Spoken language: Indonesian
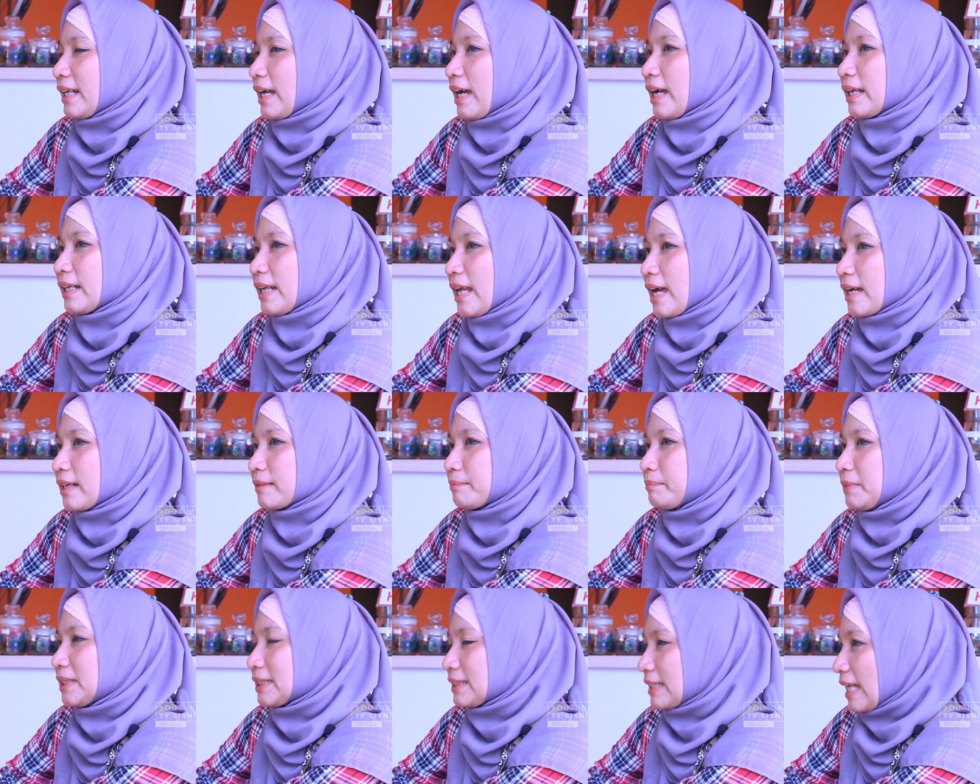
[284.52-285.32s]
anak-anak
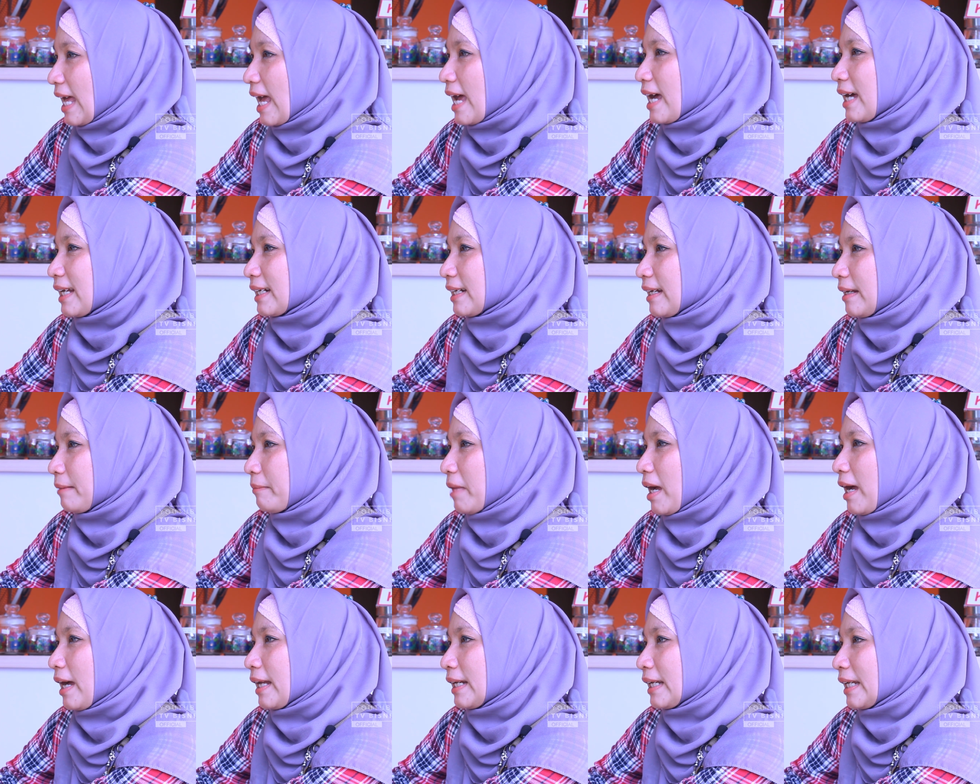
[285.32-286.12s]
bisa karena
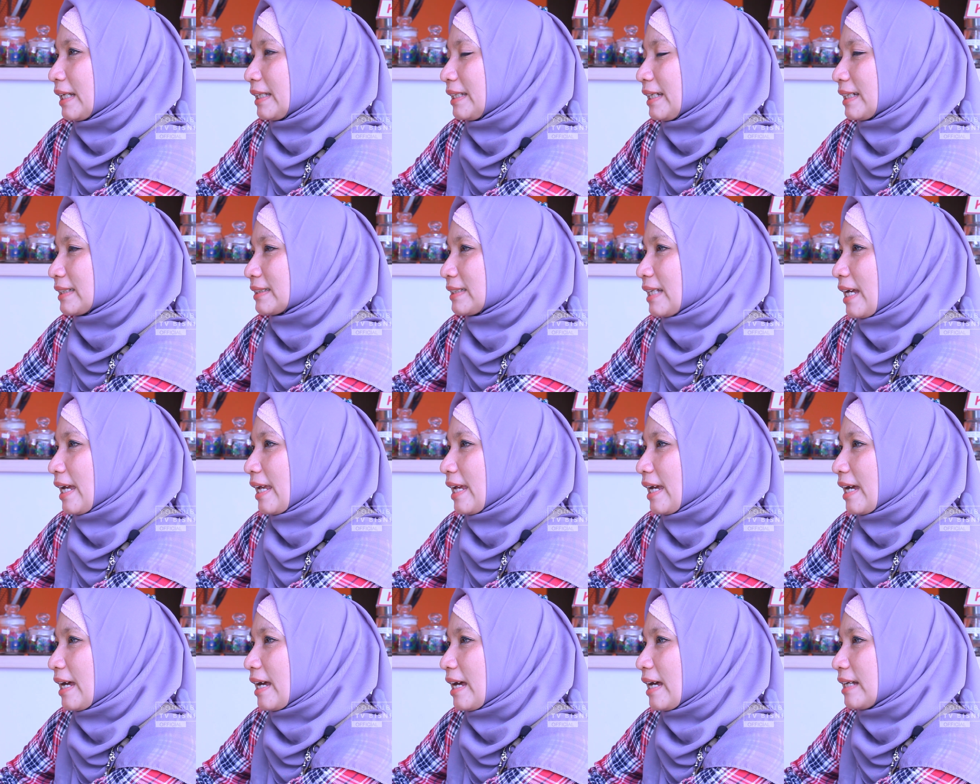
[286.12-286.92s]
makanan yang
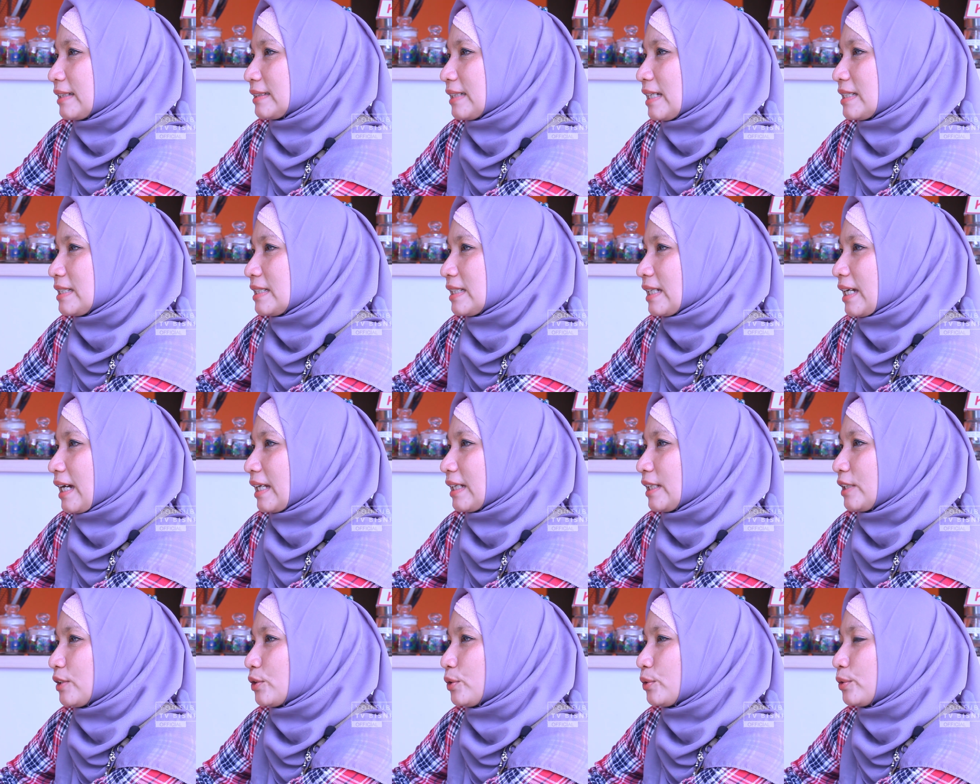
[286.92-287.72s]
saya
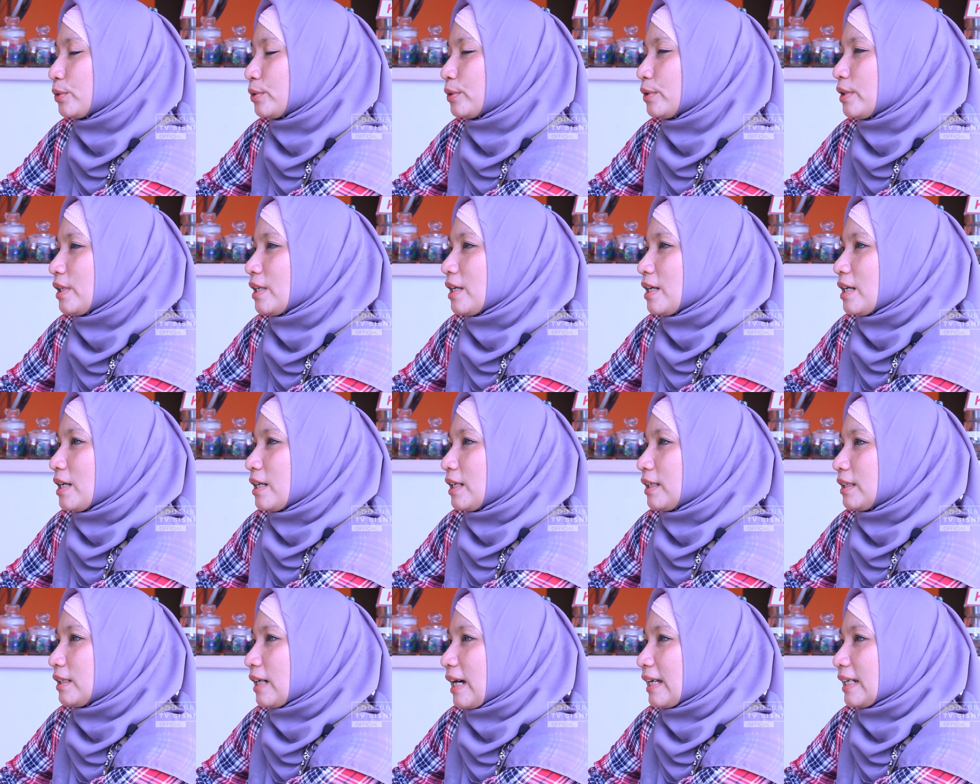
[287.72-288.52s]
sajikan itu
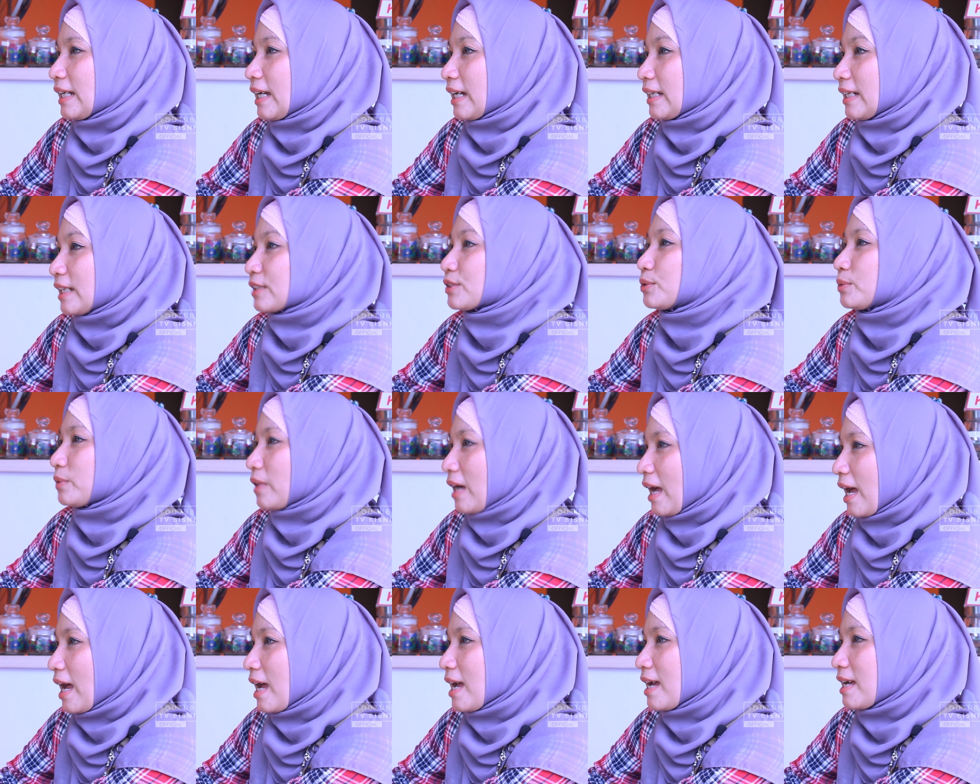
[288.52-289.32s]
eh, anak-anak uh,
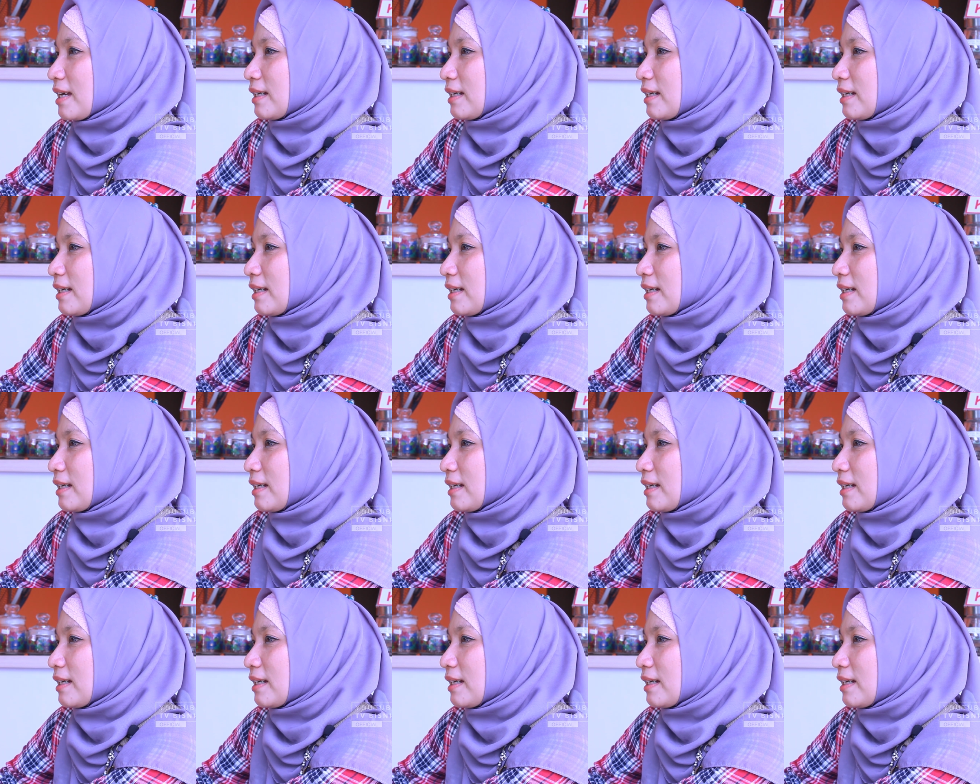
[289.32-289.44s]
suka.